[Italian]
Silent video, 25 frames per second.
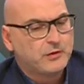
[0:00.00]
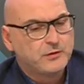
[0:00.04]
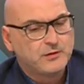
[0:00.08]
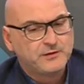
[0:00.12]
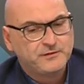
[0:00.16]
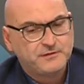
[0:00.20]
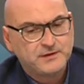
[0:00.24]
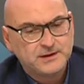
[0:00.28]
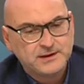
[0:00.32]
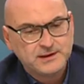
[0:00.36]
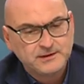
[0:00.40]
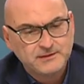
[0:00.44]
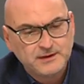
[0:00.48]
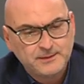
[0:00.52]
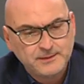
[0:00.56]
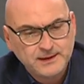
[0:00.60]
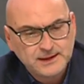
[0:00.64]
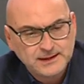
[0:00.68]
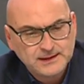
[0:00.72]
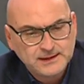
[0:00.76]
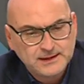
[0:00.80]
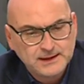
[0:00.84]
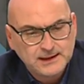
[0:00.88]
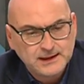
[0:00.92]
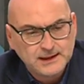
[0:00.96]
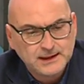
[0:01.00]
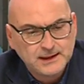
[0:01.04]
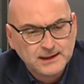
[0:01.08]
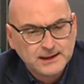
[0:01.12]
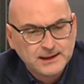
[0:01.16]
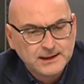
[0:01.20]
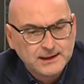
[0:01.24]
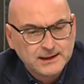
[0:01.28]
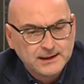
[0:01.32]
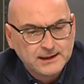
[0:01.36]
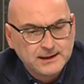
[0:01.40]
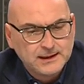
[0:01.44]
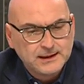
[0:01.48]
effettivamente
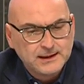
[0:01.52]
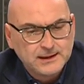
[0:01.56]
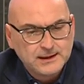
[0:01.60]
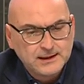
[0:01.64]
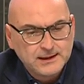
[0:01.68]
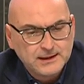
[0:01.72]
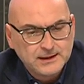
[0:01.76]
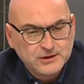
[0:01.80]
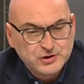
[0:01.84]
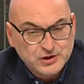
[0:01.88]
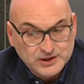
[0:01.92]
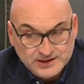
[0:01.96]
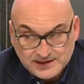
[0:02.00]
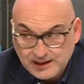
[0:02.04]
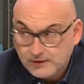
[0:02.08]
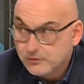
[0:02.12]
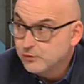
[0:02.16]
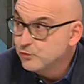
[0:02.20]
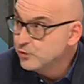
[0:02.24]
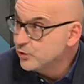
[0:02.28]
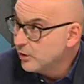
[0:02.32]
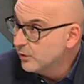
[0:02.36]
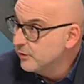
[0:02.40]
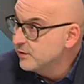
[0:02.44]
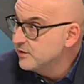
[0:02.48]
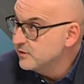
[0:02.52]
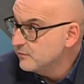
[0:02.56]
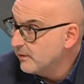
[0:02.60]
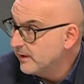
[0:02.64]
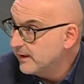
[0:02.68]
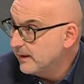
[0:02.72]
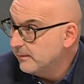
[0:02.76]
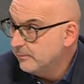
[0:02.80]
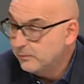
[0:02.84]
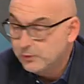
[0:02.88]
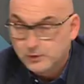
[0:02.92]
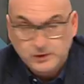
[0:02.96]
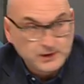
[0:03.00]
eh, c'è stato un gioco di squadra
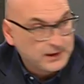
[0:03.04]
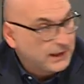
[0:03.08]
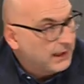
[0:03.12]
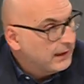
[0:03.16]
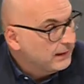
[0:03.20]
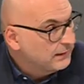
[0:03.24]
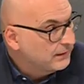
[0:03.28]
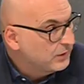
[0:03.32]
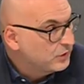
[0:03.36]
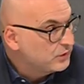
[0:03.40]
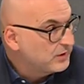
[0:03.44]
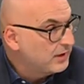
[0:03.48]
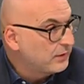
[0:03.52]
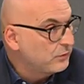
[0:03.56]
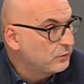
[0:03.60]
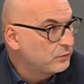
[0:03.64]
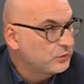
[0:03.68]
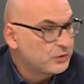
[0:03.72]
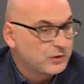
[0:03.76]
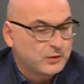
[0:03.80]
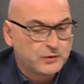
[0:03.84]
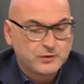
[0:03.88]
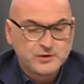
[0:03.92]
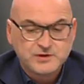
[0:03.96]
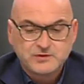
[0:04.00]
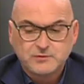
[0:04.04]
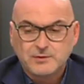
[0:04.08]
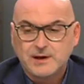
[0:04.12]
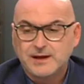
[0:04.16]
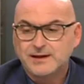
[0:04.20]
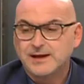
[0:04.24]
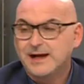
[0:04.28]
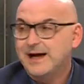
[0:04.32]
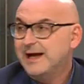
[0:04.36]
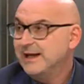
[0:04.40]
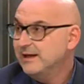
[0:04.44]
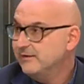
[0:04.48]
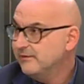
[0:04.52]
importante, c'è stato un gioco di squadra
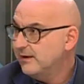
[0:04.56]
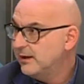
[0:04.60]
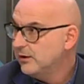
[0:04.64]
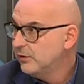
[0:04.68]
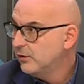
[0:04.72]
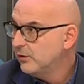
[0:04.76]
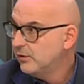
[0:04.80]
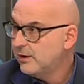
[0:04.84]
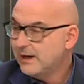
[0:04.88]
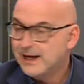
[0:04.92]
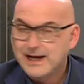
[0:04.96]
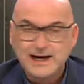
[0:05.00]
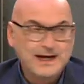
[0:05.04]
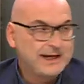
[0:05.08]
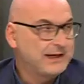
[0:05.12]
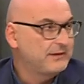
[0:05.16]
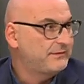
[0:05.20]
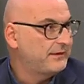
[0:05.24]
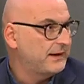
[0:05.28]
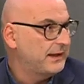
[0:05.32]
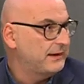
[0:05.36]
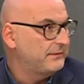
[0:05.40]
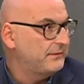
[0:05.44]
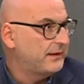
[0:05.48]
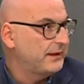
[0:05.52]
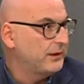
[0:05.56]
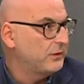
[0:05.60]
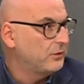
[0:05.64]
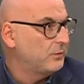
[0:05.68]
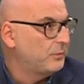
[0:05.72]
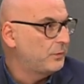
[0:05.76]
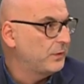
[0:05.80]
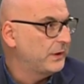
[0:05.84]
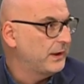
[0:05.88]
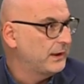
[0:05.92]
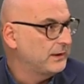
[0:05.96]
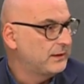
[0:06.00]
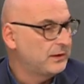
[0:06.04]
a livello locale, fra le varie
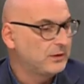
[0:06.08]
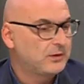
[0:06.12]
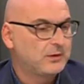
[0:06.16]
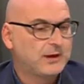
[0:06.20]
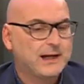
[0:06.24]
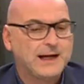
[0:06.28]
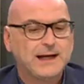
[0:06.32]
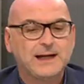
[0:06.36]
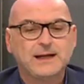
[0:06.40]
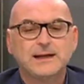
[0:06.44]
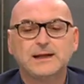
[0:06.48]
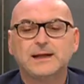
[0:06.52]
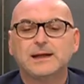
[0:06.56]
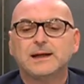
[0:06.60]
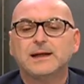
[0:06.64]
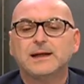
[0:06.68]
componenti locali,